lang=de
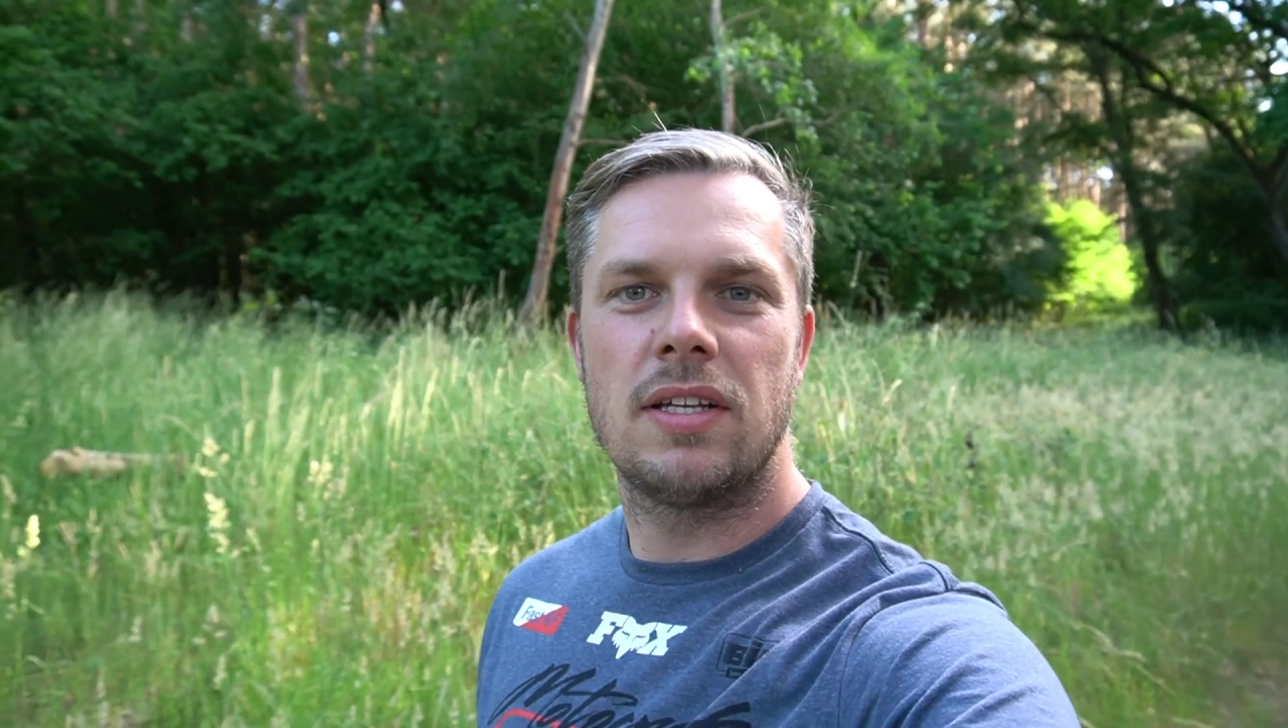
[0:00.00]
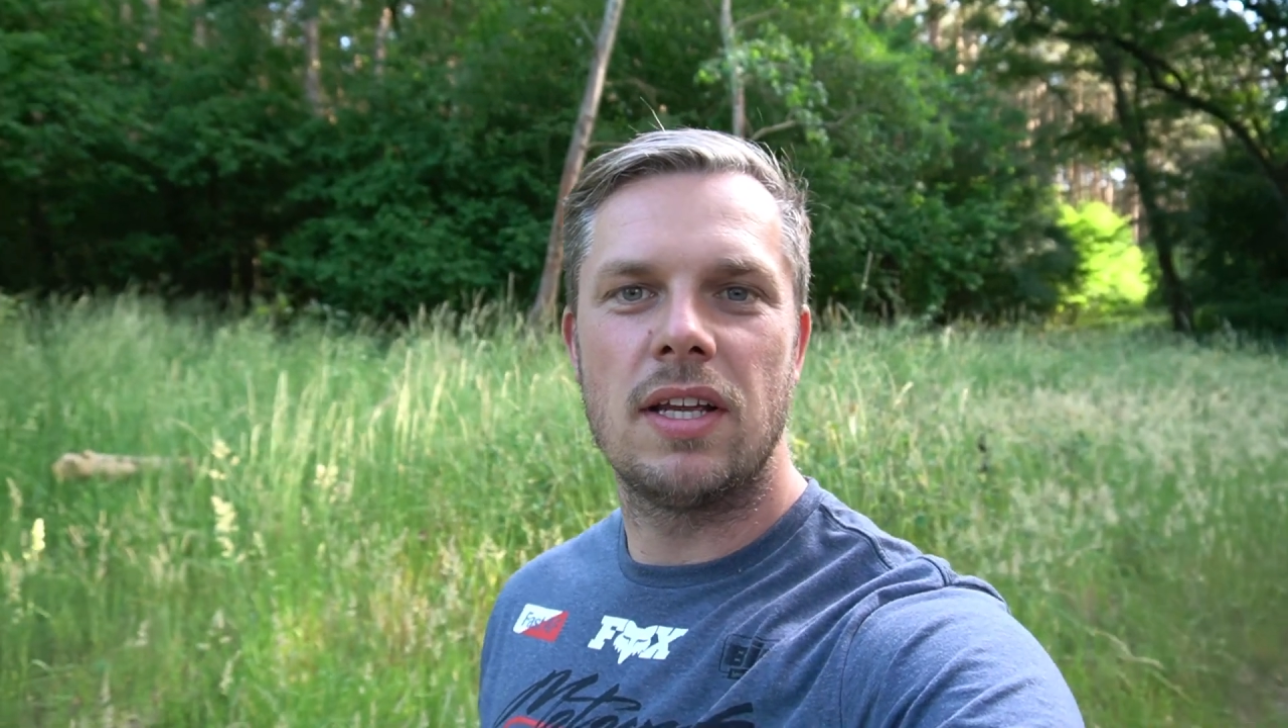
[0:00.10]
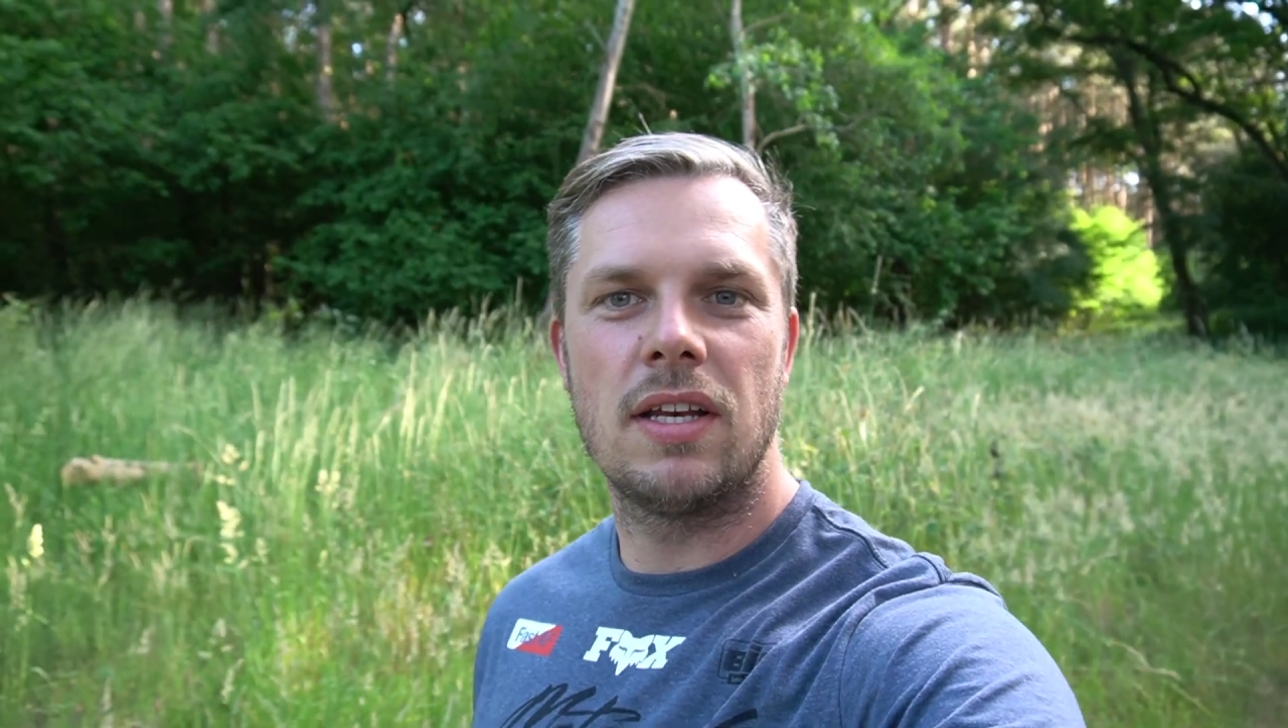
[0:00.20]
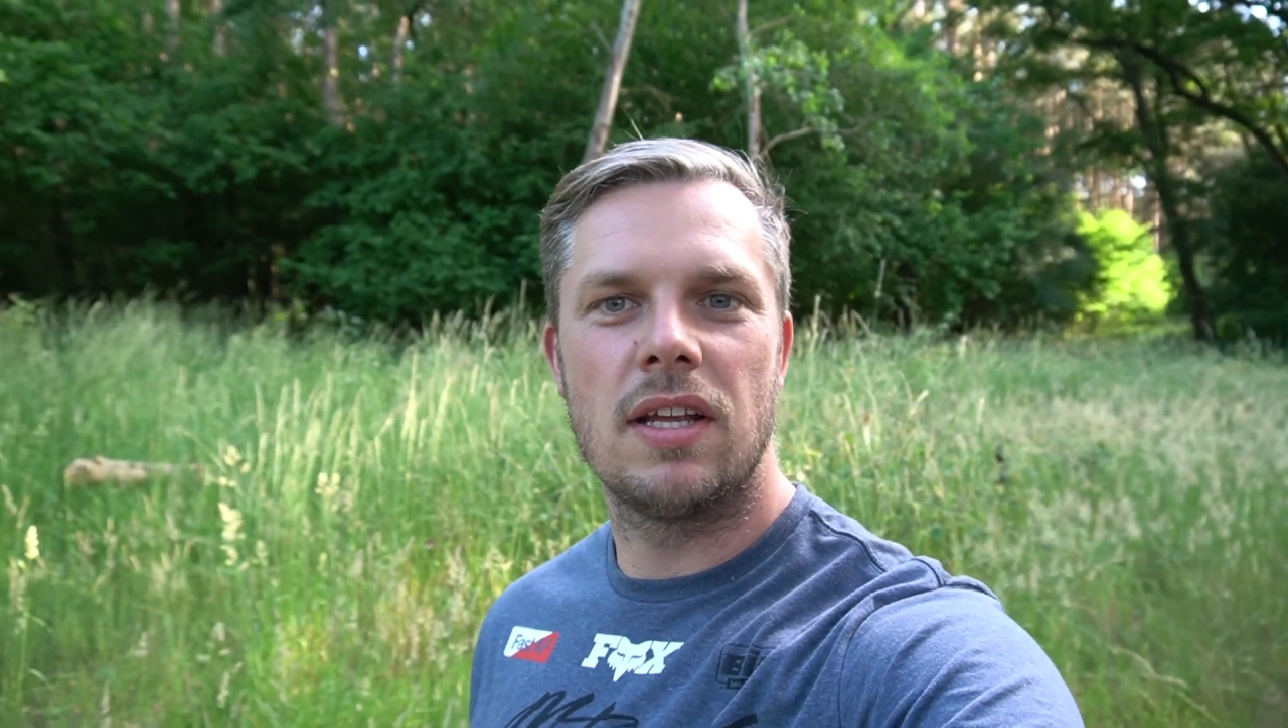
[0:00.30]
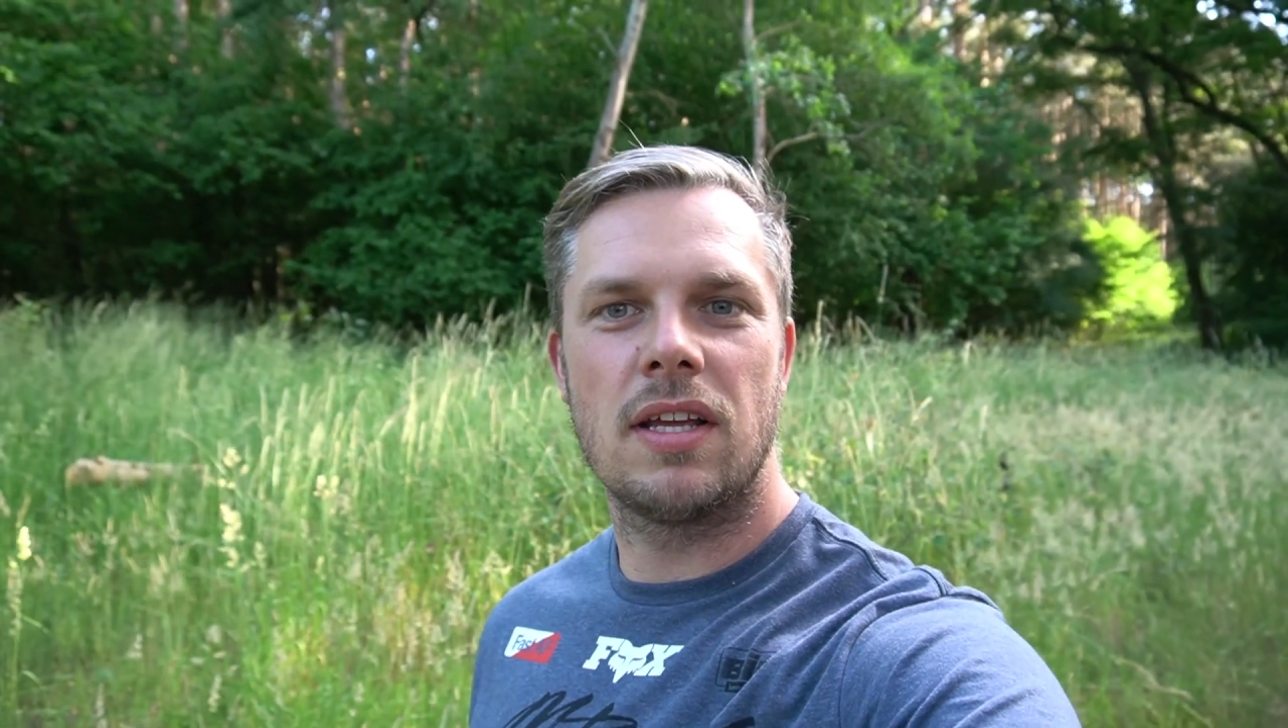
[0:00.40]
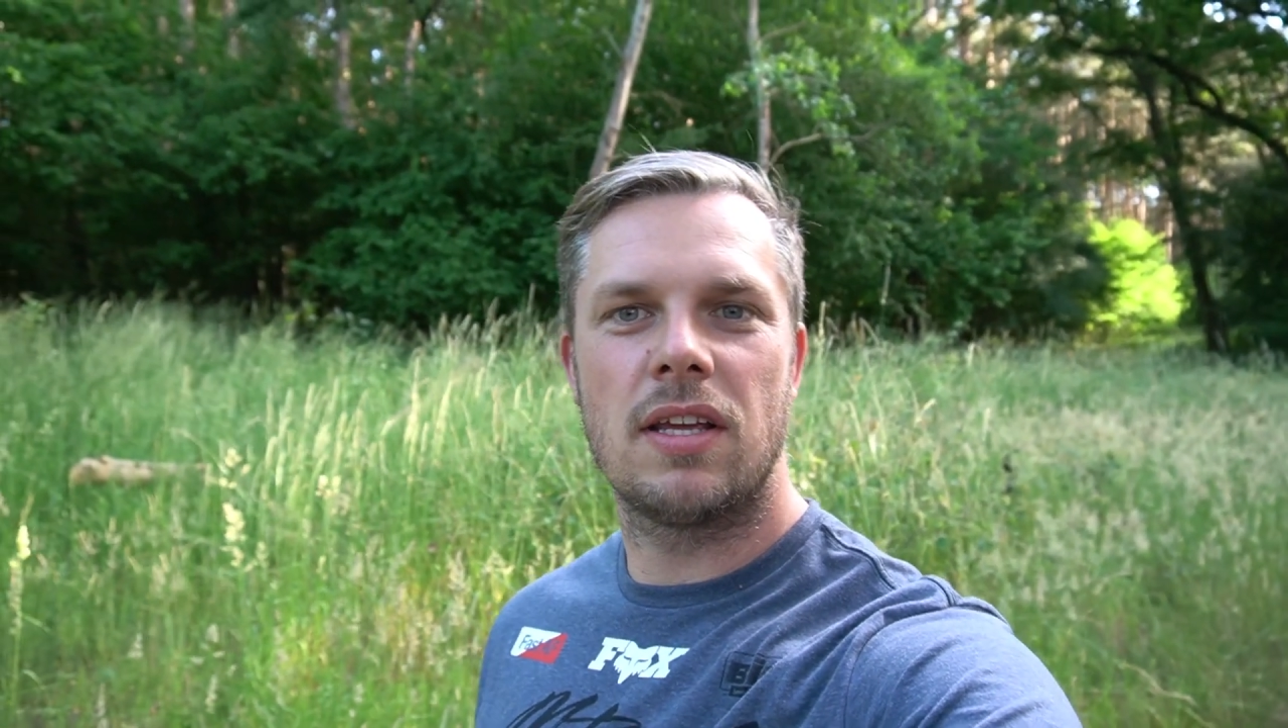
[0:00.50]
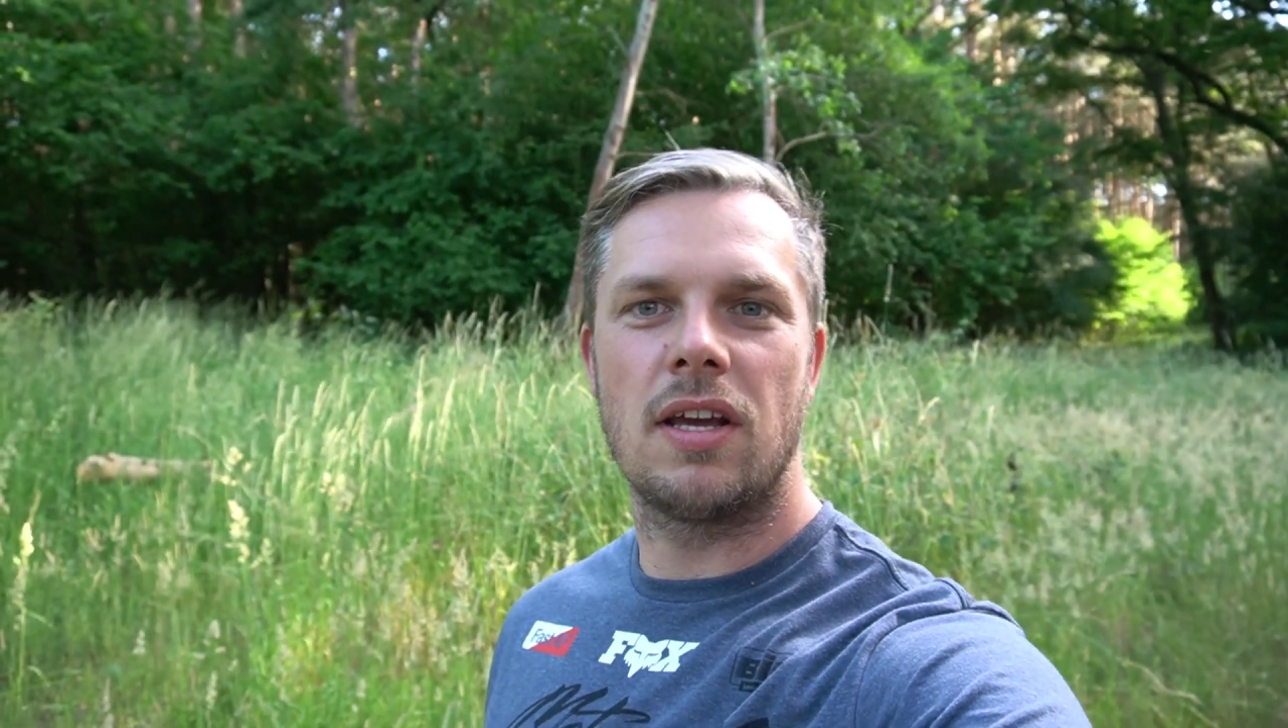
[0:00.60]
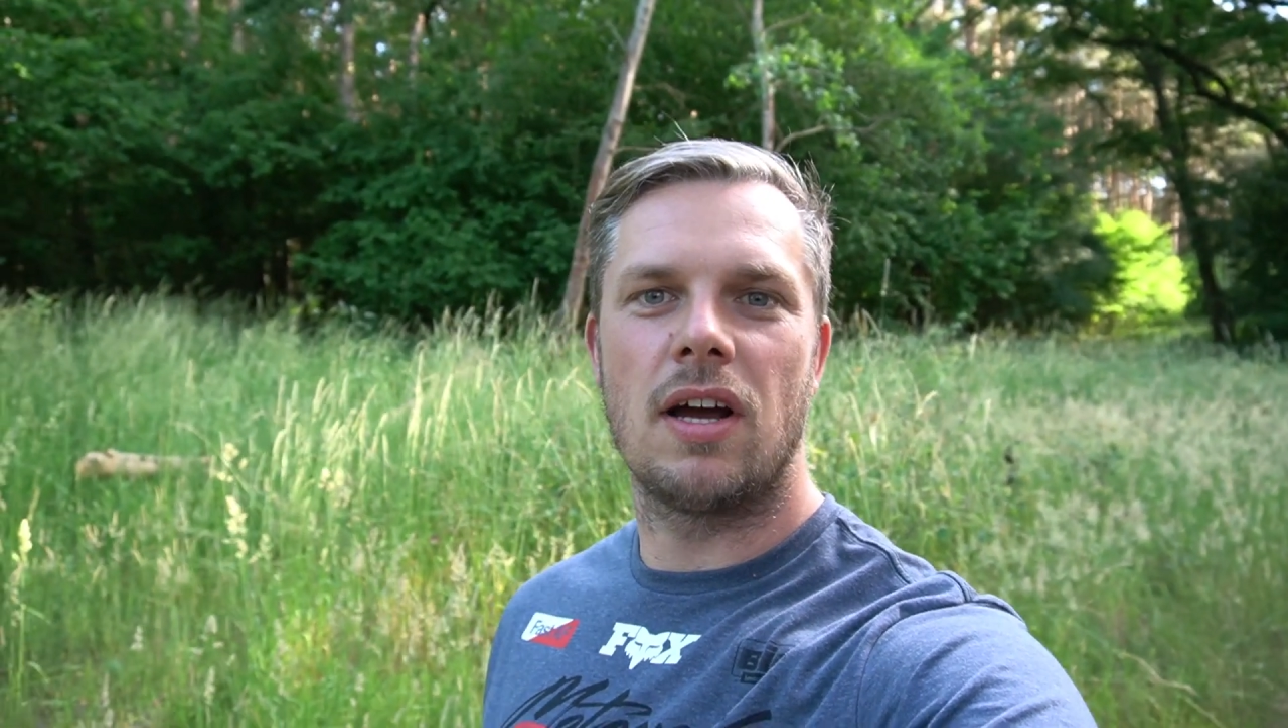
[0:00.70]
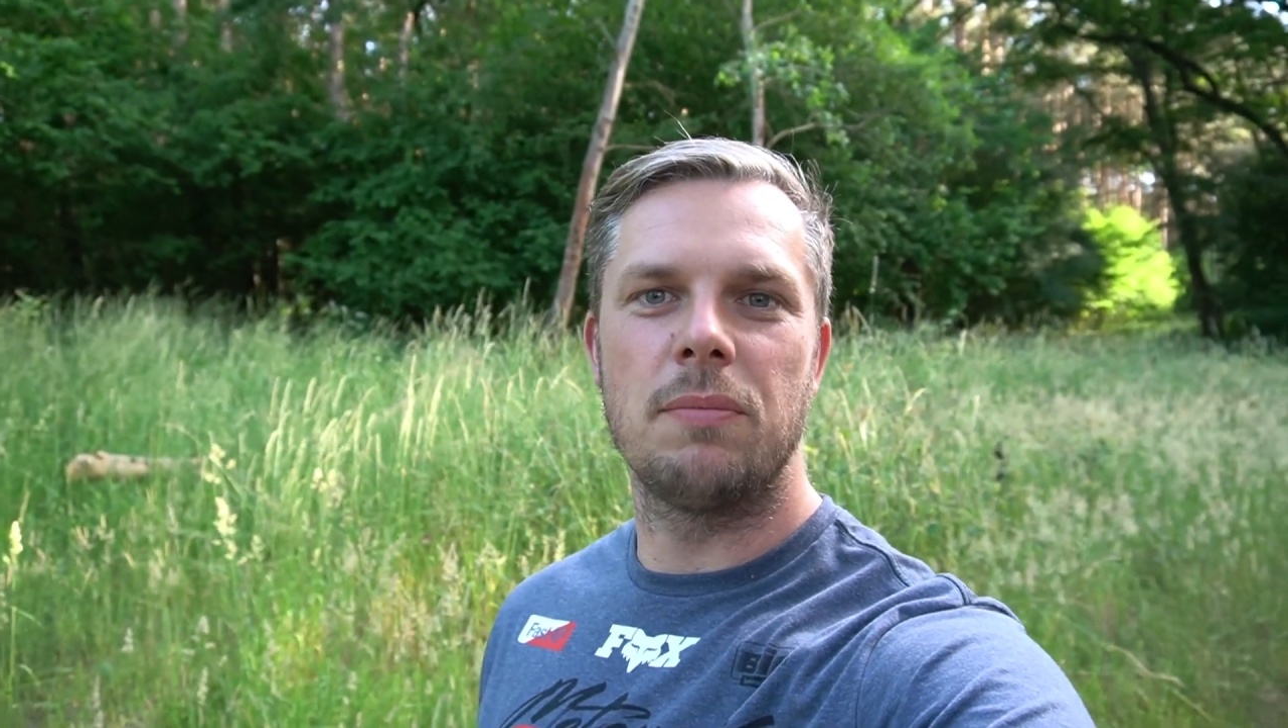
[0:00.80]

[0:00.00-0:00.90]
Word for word: den ich ja